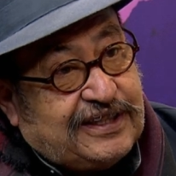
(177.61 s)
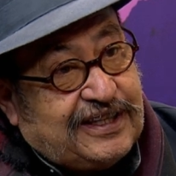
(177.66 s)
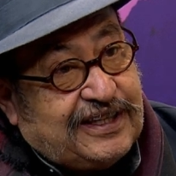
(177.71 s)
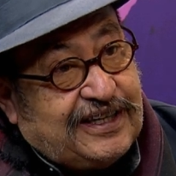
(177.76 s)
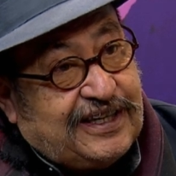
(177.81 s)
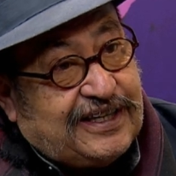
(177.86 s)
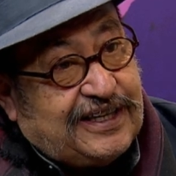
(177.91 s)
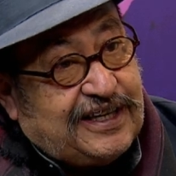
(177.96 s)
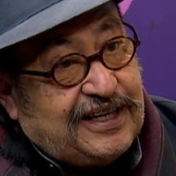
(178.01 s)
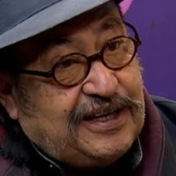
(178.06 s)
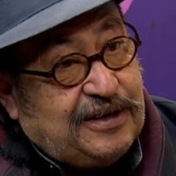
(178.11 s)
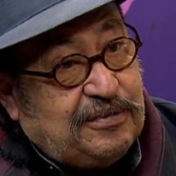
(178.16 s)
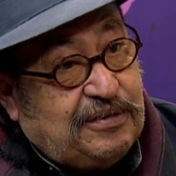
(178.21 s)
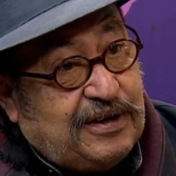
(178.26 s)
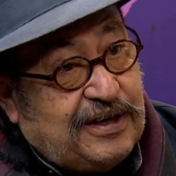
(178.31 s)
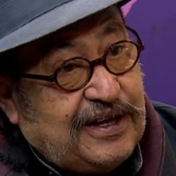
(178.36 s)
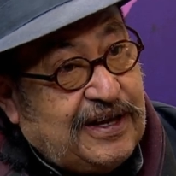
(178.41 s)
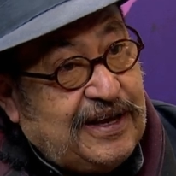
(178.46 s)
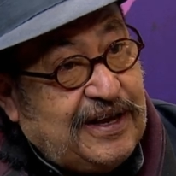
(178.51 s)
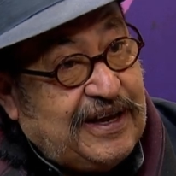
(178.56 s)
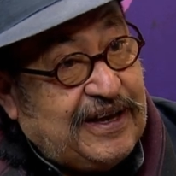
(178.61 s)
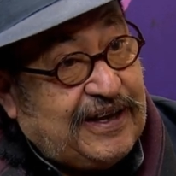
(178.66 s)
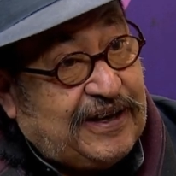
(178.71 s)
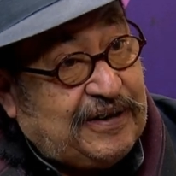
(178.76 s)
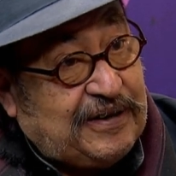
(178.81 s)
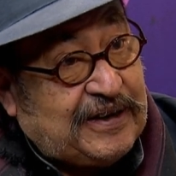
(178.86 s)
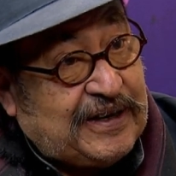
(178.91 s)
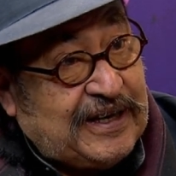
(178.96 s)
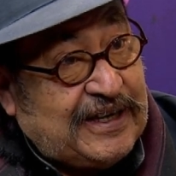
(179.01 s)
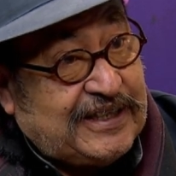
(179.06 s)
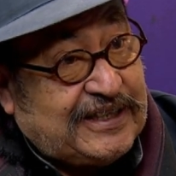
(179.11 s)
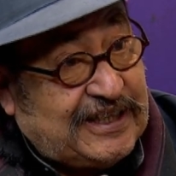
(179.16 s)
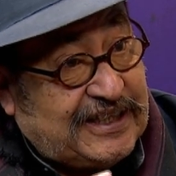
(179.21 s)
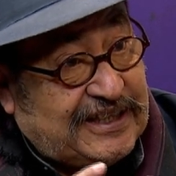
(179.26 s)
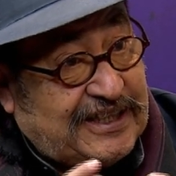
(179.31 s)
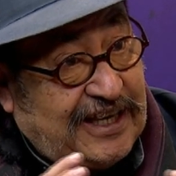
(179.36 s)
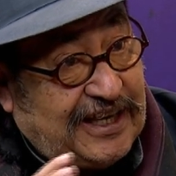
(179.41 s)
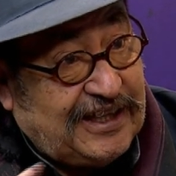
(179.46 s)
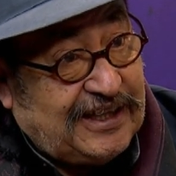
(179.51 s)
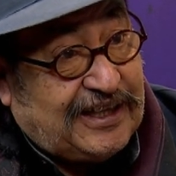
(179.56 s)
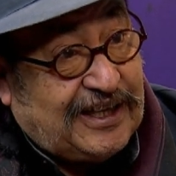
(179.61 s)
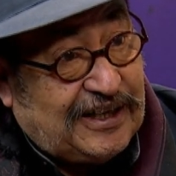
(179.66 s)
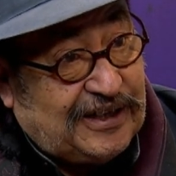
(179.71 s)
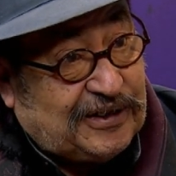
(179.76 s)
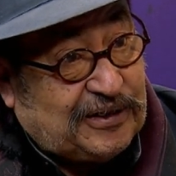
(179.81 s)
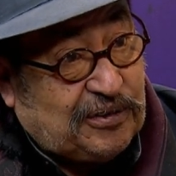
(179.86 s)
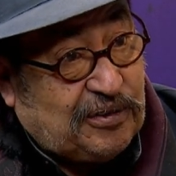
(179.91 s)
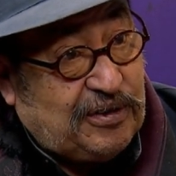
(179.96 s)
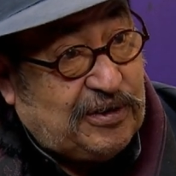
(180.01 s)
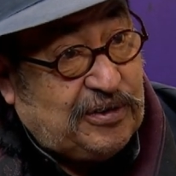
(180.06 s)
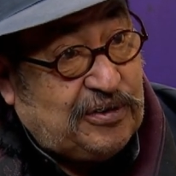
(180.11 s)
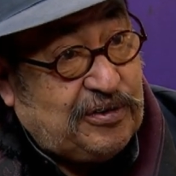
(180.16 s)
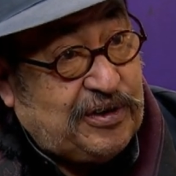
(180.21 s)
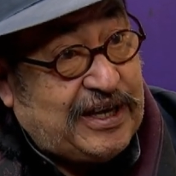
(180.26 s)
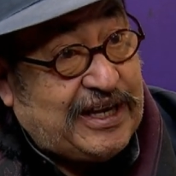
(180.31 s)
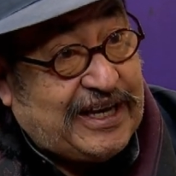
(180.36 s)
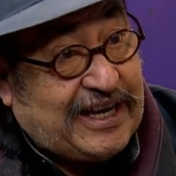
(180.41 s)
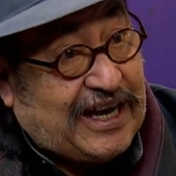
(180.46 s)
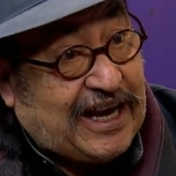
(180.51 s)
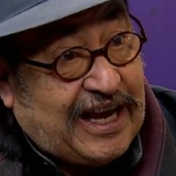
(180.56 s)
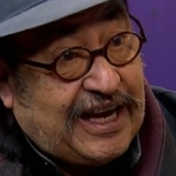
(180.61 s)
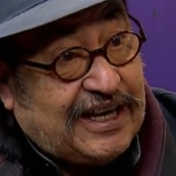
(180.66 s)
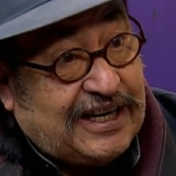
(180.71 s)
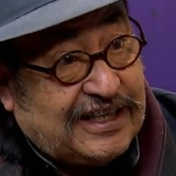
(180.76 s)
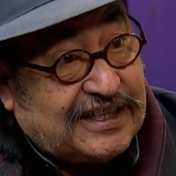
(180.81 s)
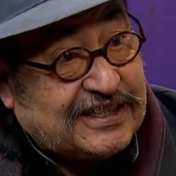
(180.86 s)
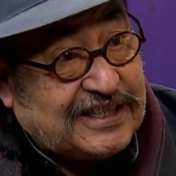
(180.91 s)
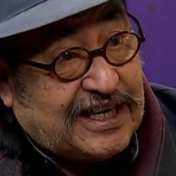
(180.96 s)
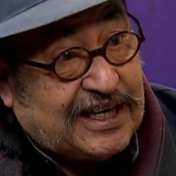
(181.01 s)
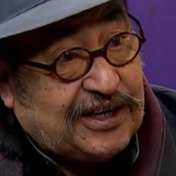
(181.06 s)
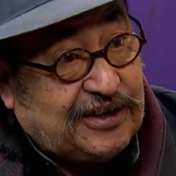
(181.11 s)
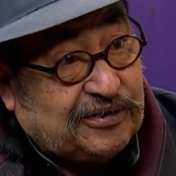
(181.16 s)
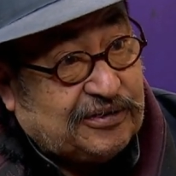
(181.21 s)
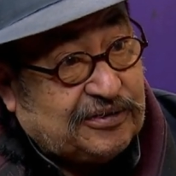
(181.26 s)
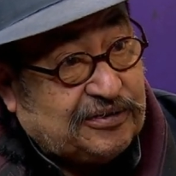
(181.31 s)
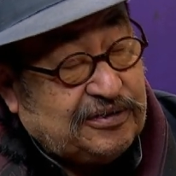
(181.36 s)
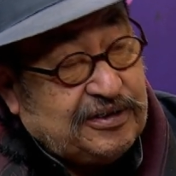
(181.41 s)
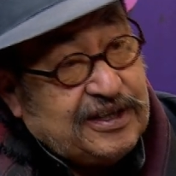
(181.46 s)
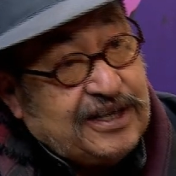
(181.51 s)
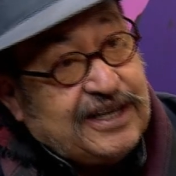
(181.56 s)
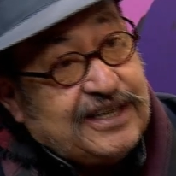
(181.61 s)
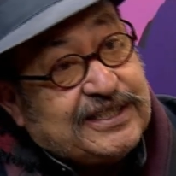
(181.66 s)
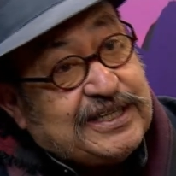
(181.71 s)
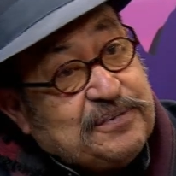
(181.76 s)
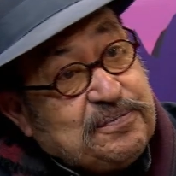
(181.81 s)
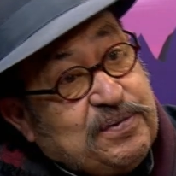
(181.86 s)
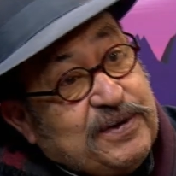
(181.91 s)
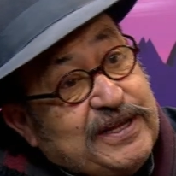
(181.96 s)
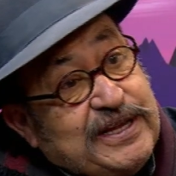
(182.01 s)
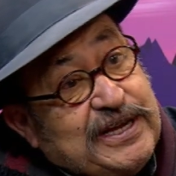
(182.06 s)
increíble. Se siente el trueno y cae el rayo, Se puede